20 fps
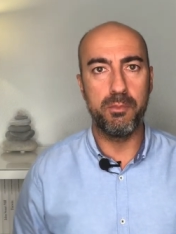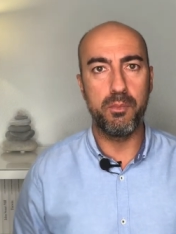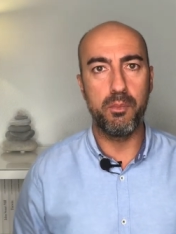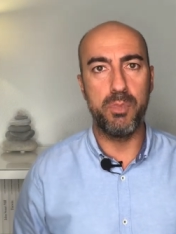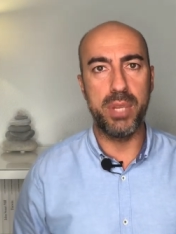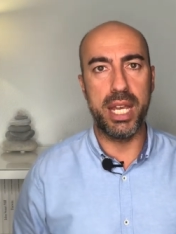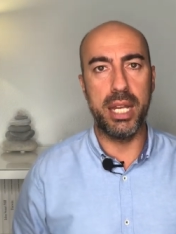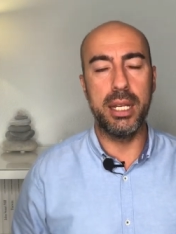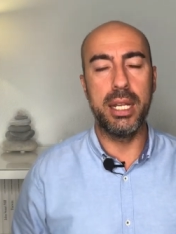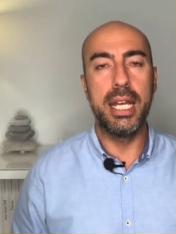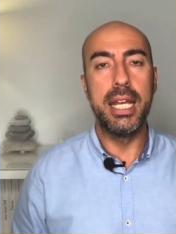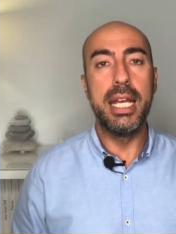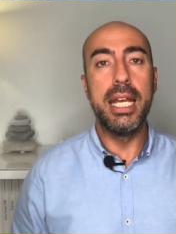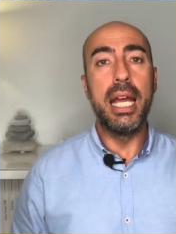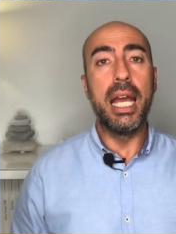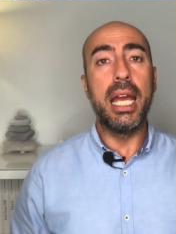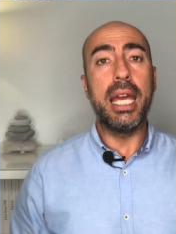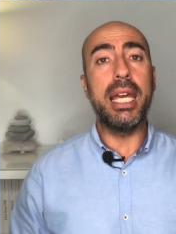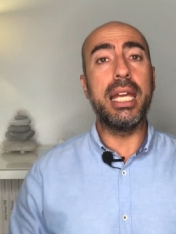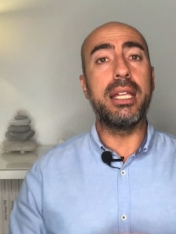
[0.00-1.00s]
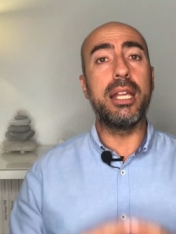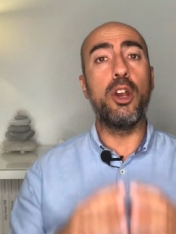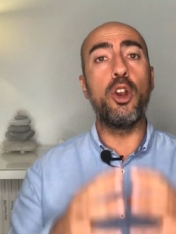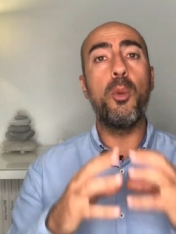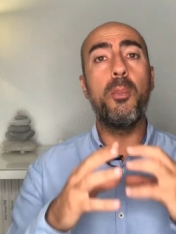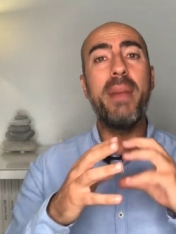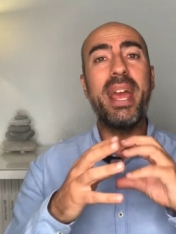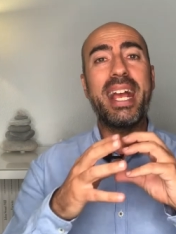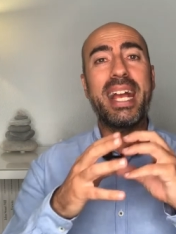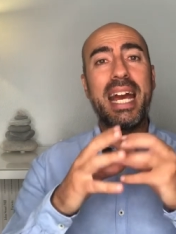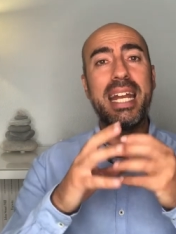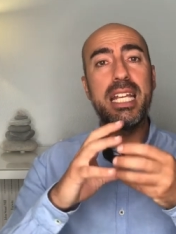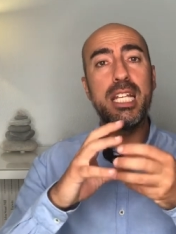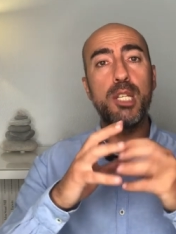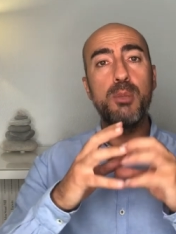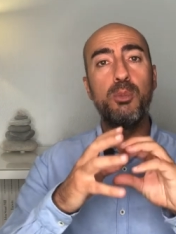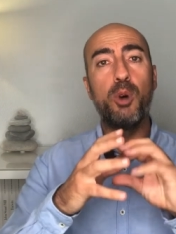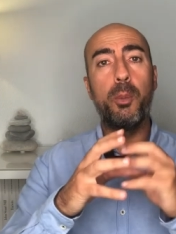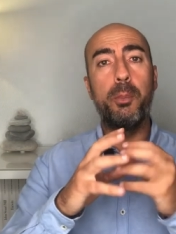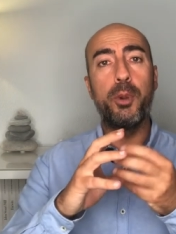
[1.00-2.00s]
Bien, y tiene un
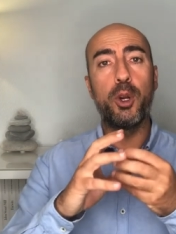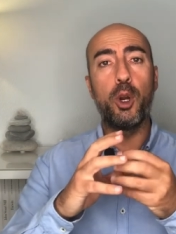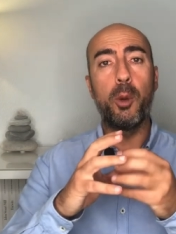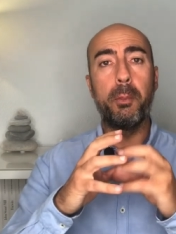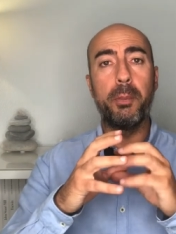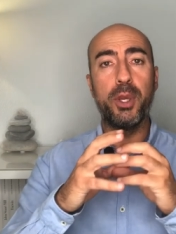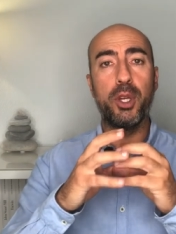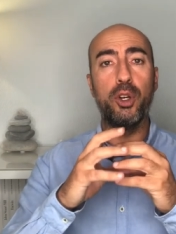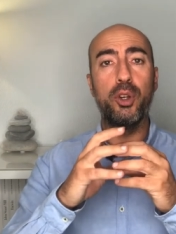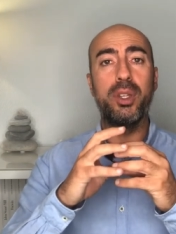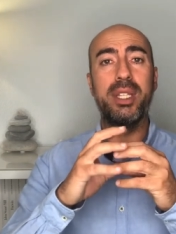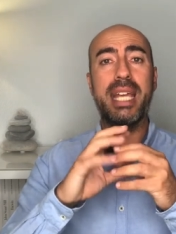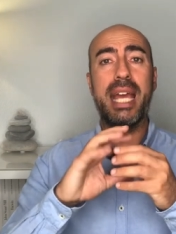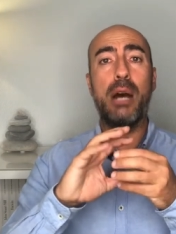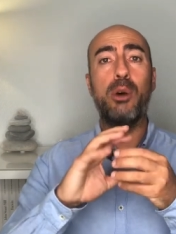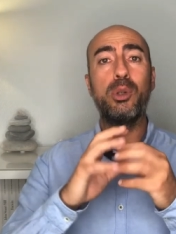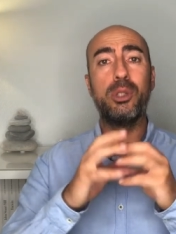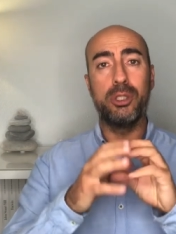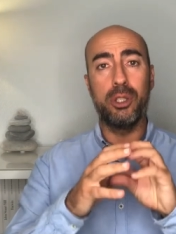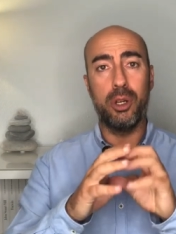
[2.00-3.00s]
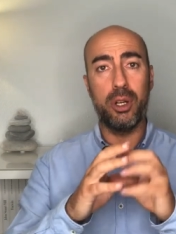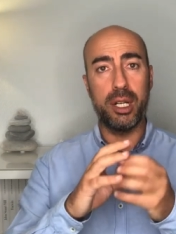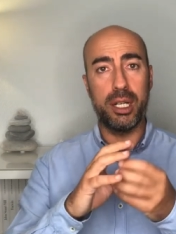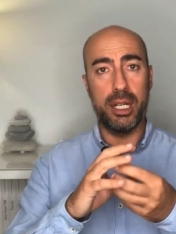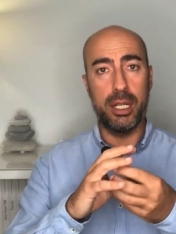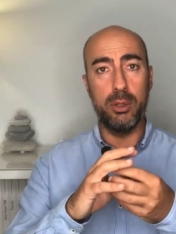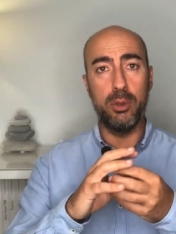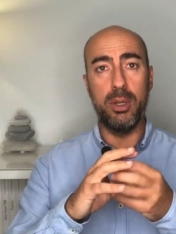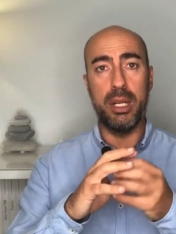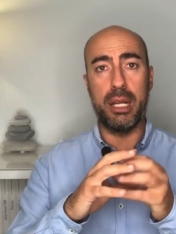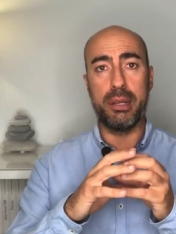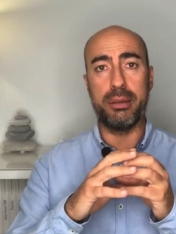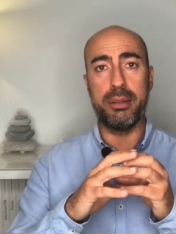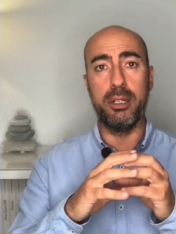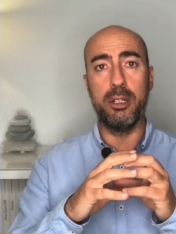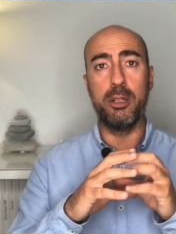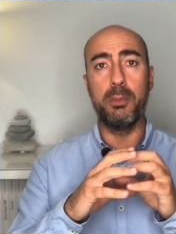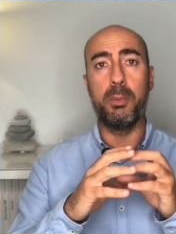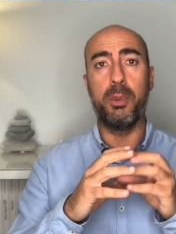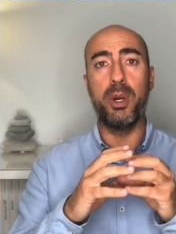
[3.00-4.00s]
mecanismo propio de
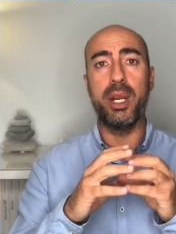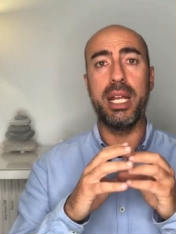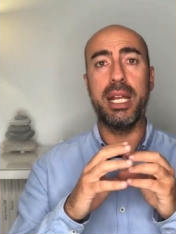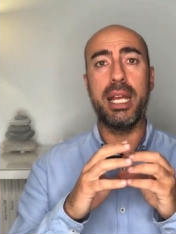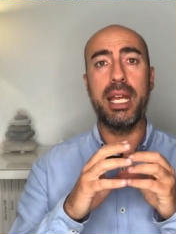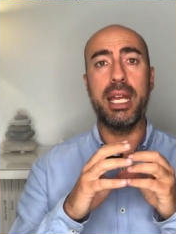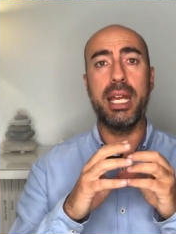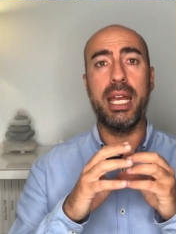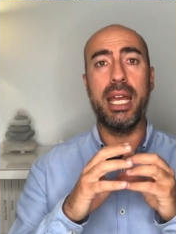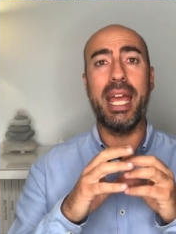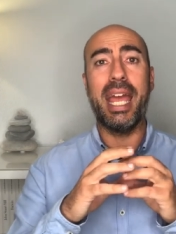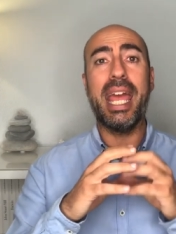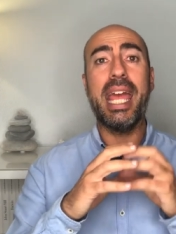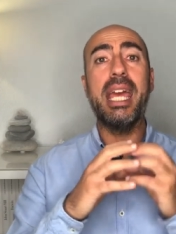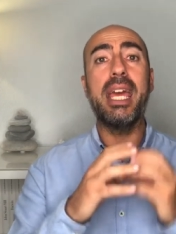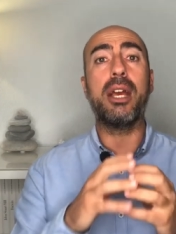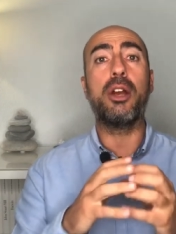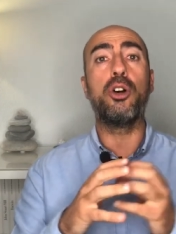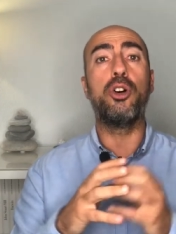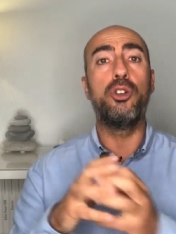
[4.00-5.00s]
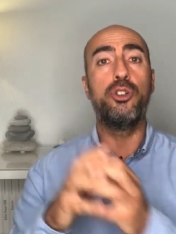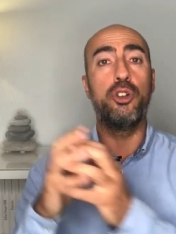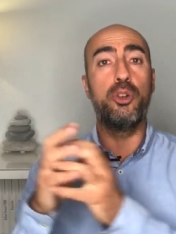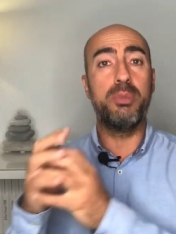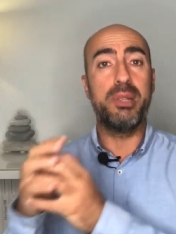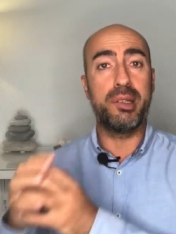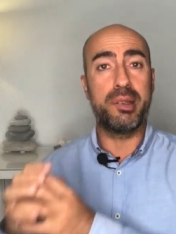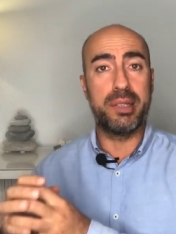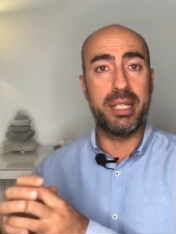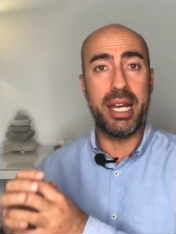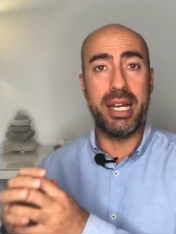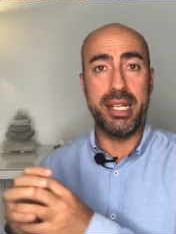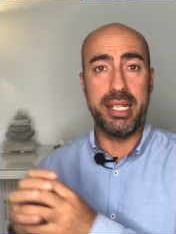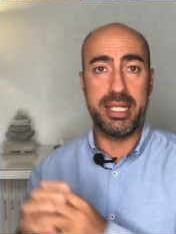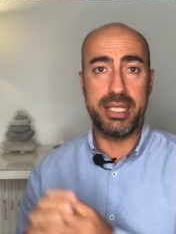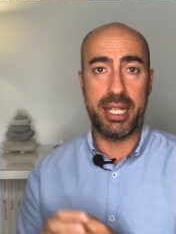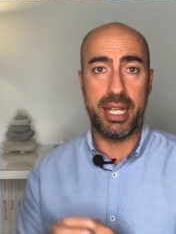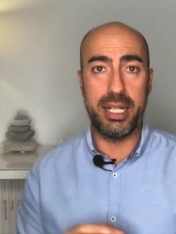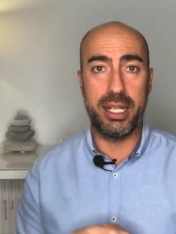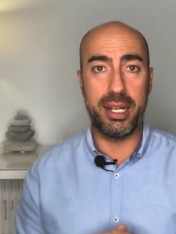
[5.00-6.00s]
autorregulación por el que economizar
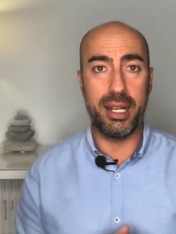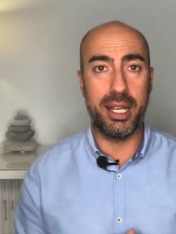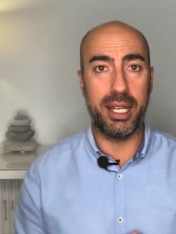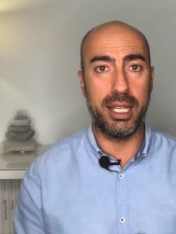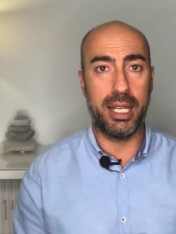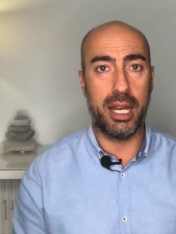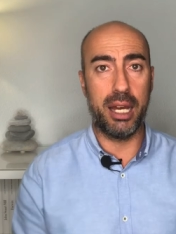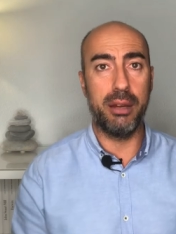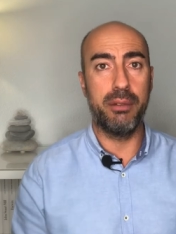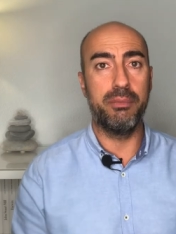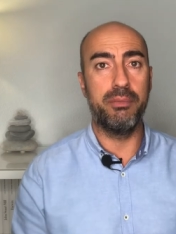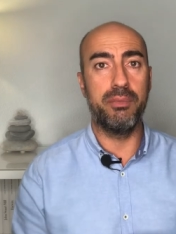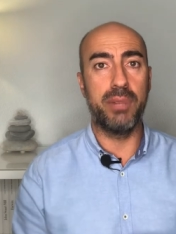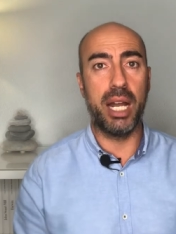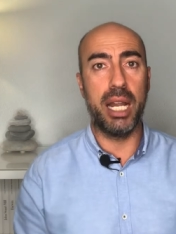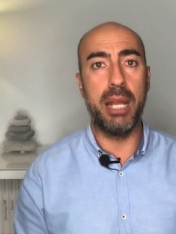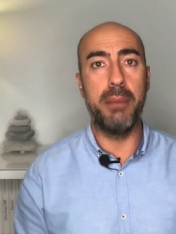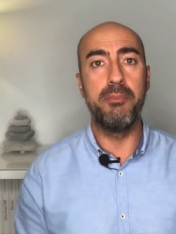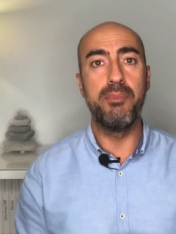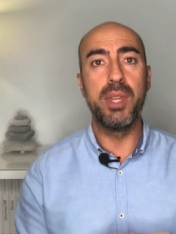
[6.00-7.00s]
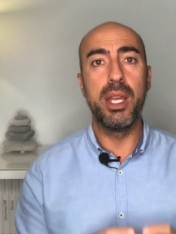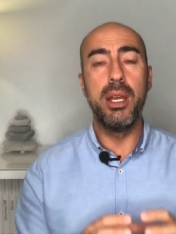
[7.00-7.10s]
esta energía, ¿vale?